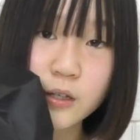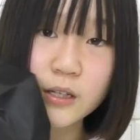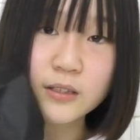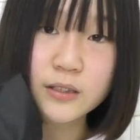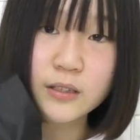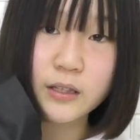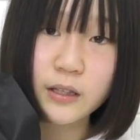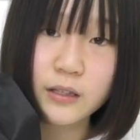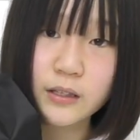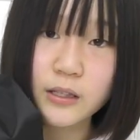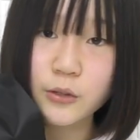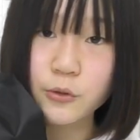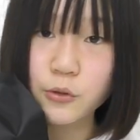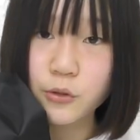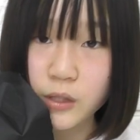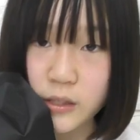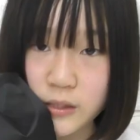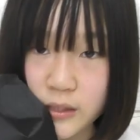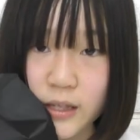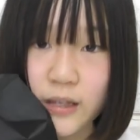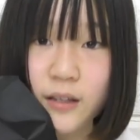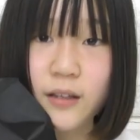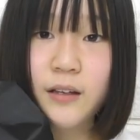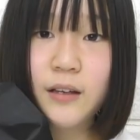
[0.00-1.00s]
買ってきたので
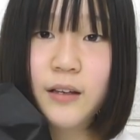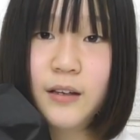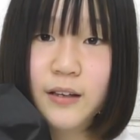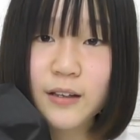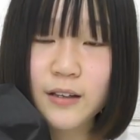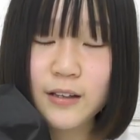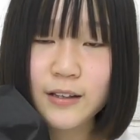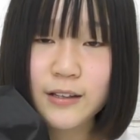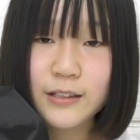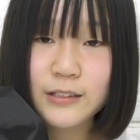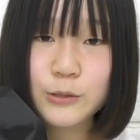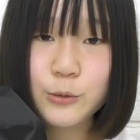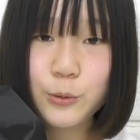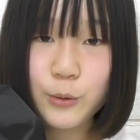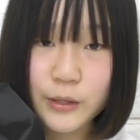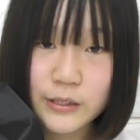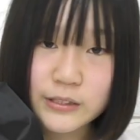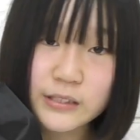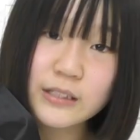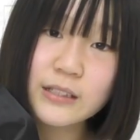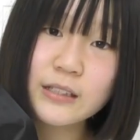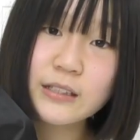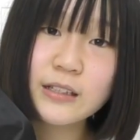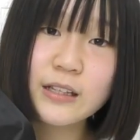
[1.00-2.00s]
ね、紹介
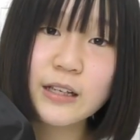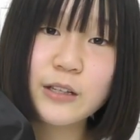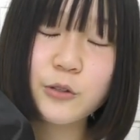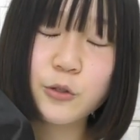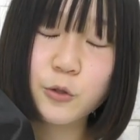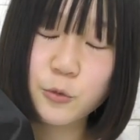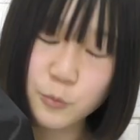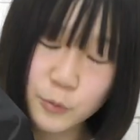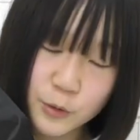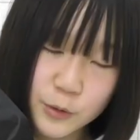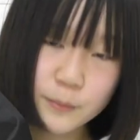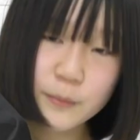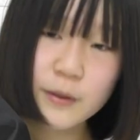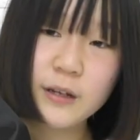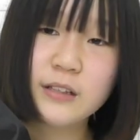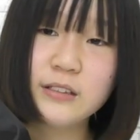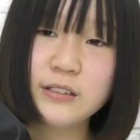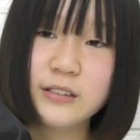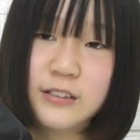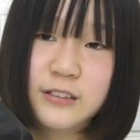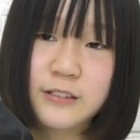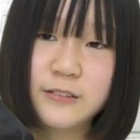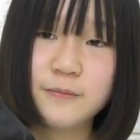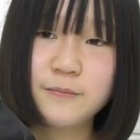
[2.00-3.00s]
していきたいと思いま
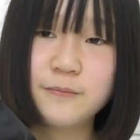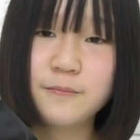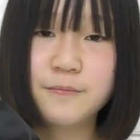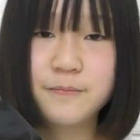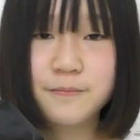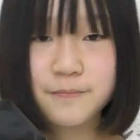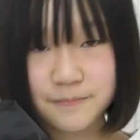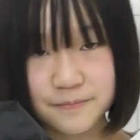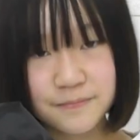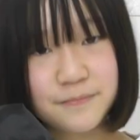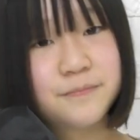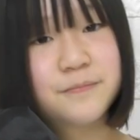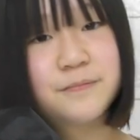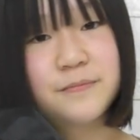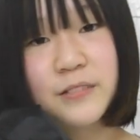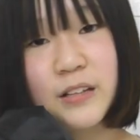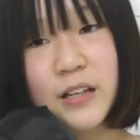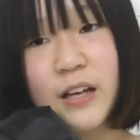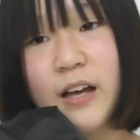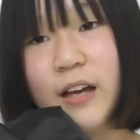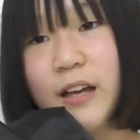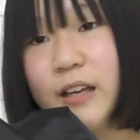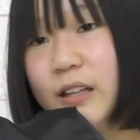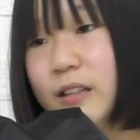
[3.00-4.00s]
す。
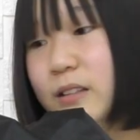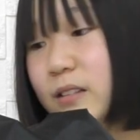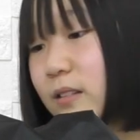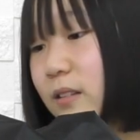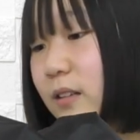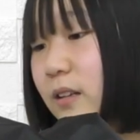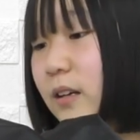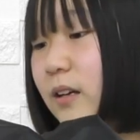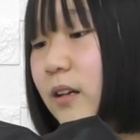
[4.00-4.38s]
はい、はい